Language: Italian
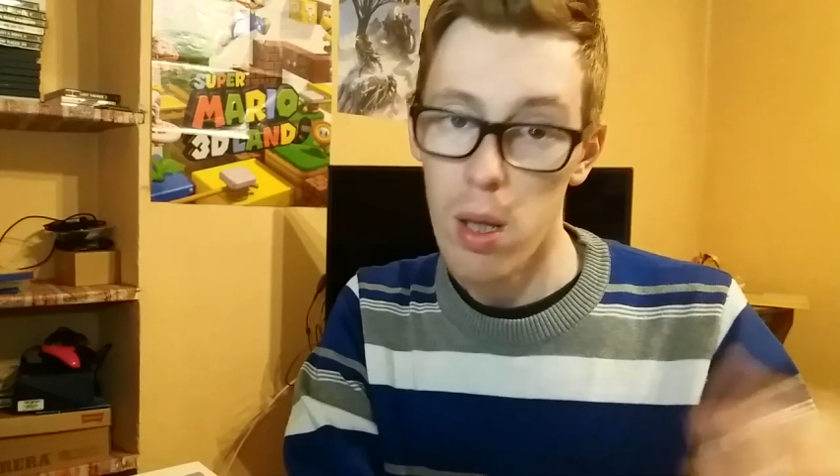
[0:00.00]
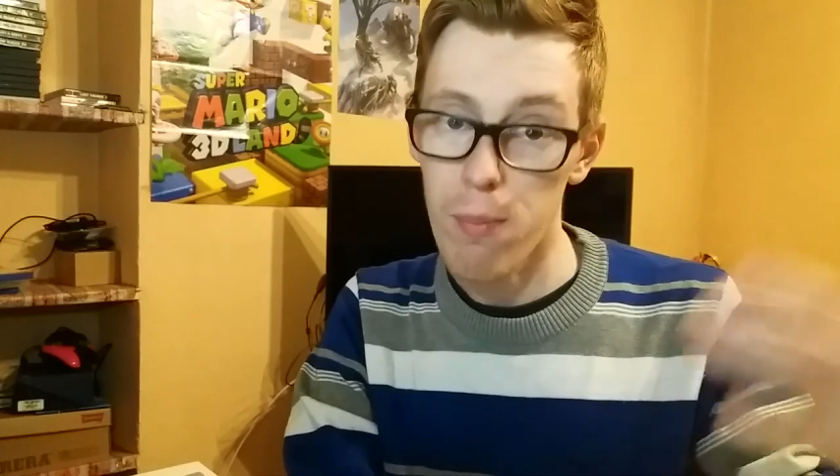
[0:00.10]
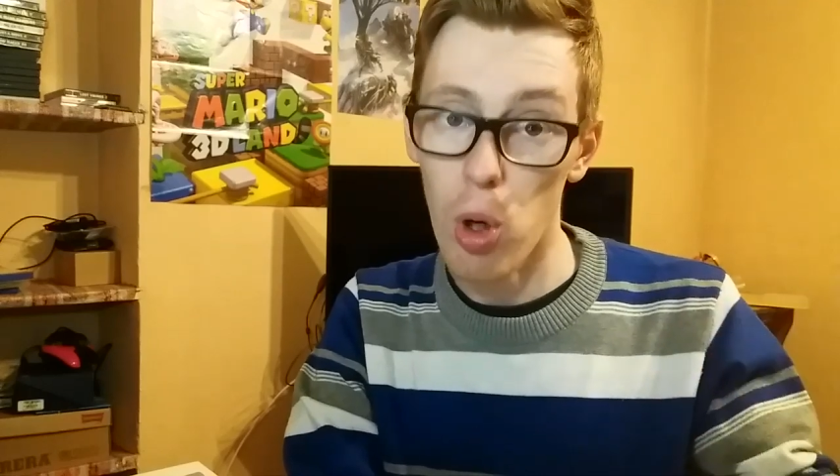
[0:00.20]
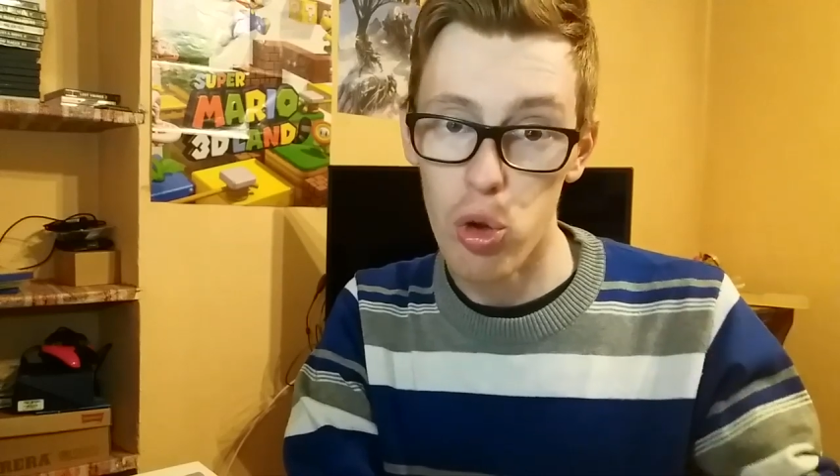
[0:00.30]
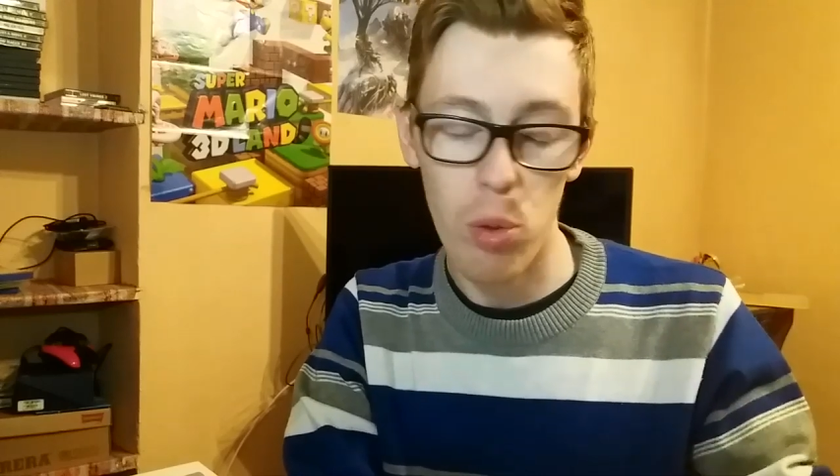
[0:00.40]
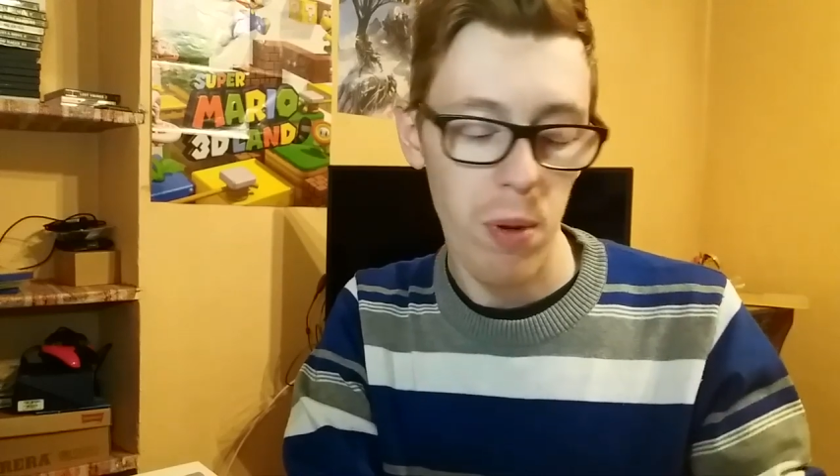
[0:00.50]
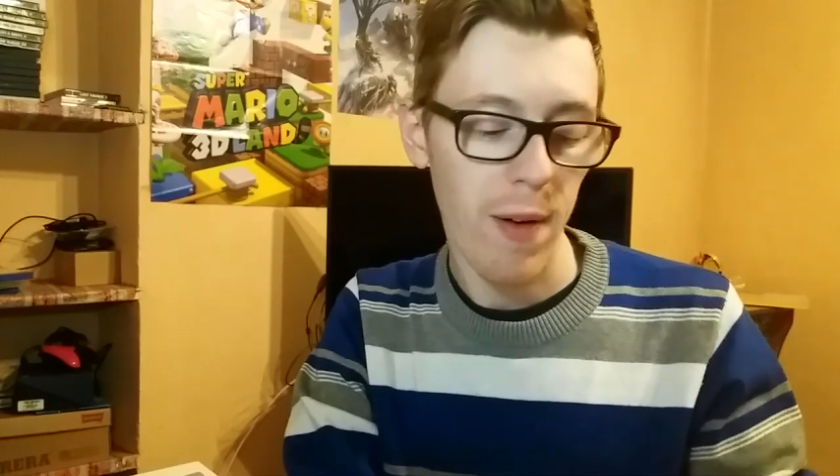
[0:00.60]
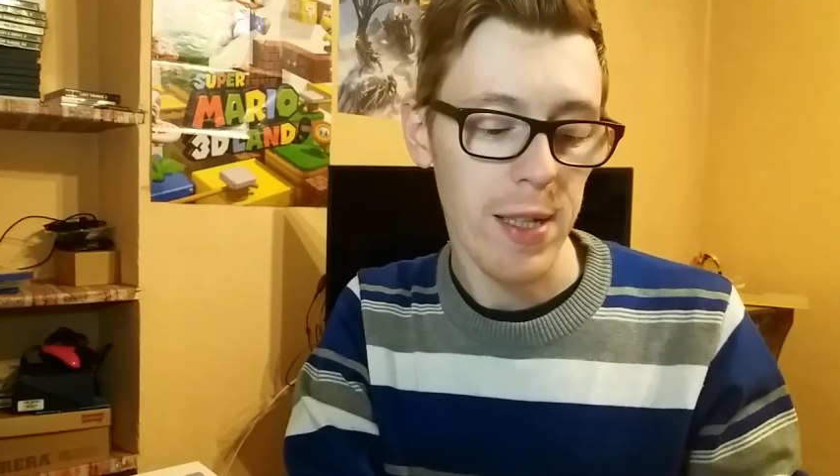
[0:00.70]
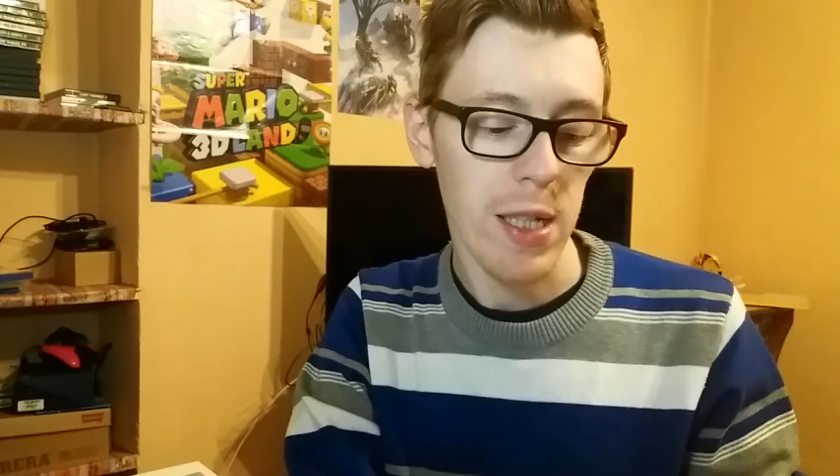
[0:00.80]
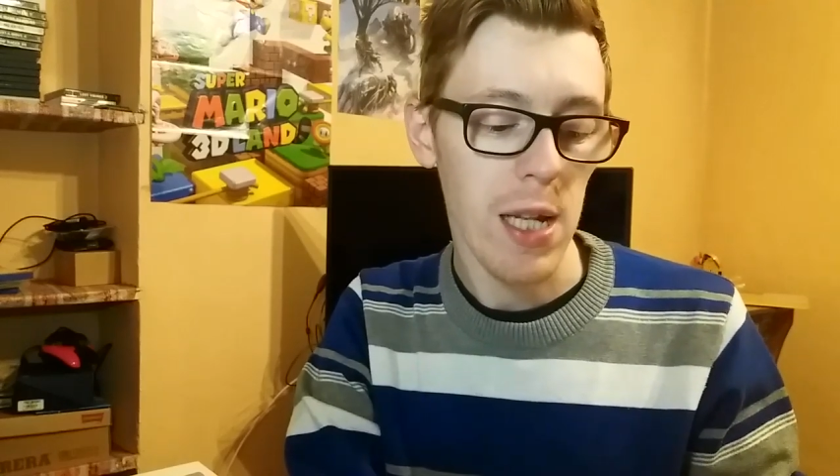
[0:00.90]
molto più
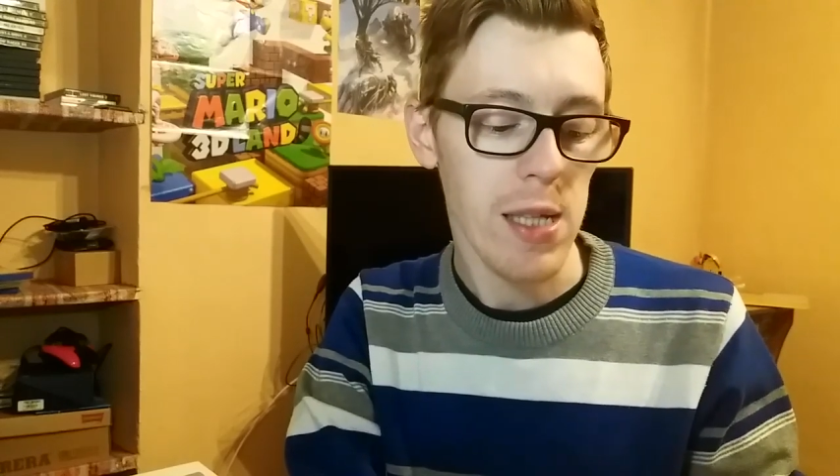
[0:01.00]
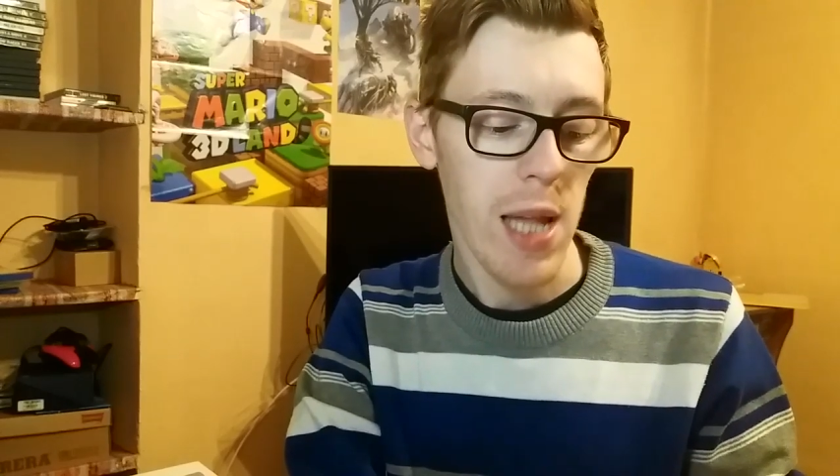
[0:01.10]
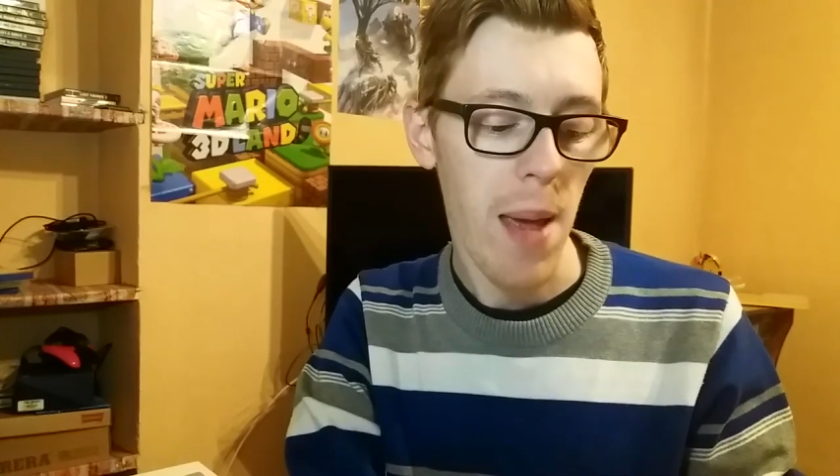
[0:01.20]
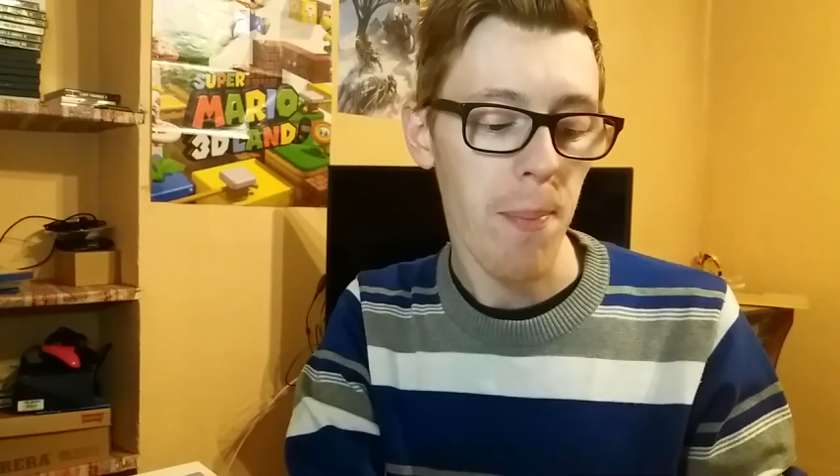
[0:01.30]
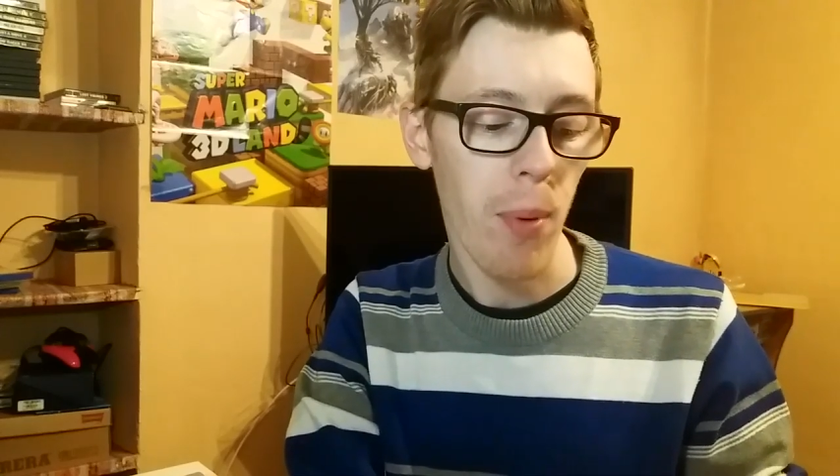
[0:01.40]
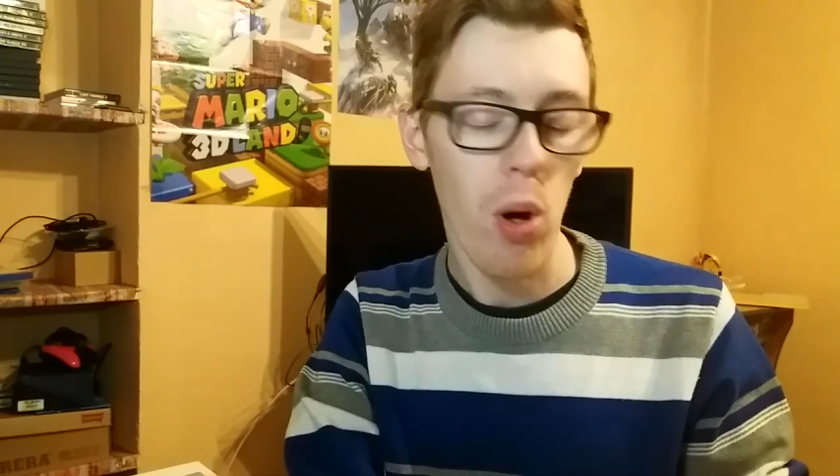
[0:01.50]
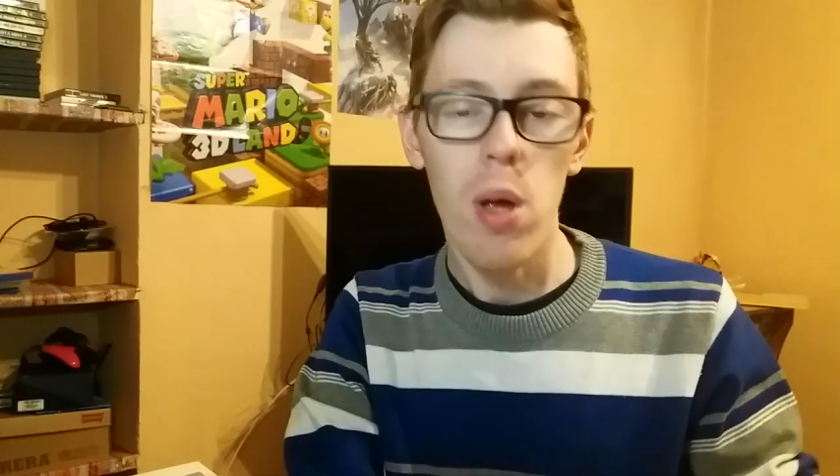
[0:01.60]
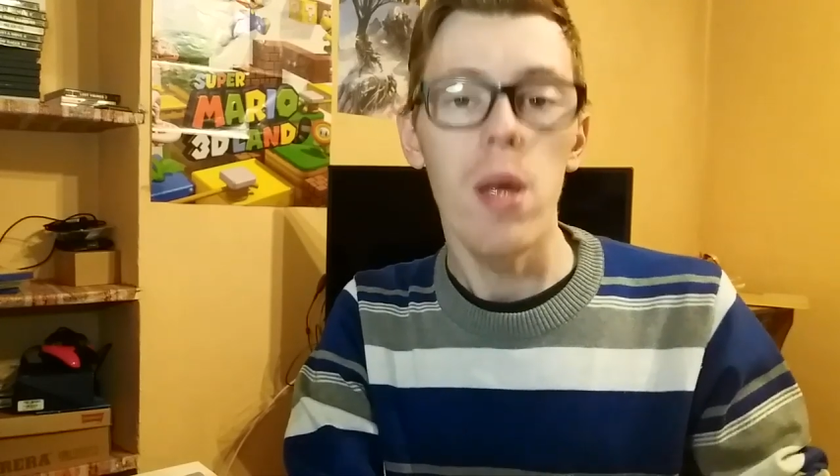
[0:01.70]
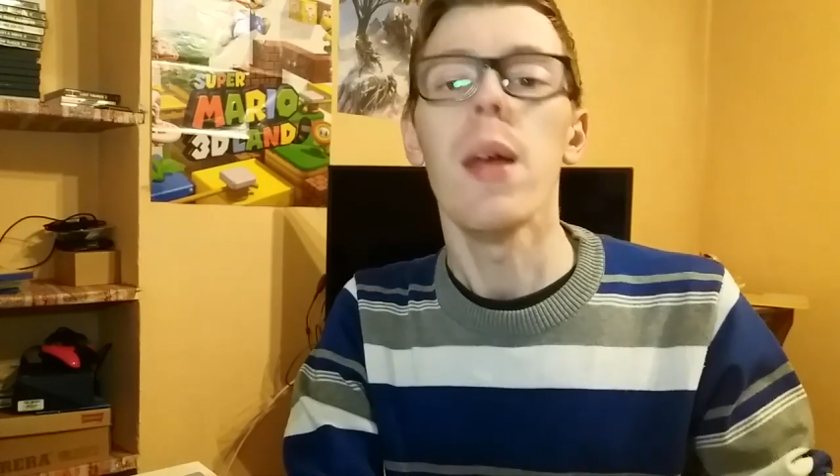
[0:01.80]
avanti nel tempo.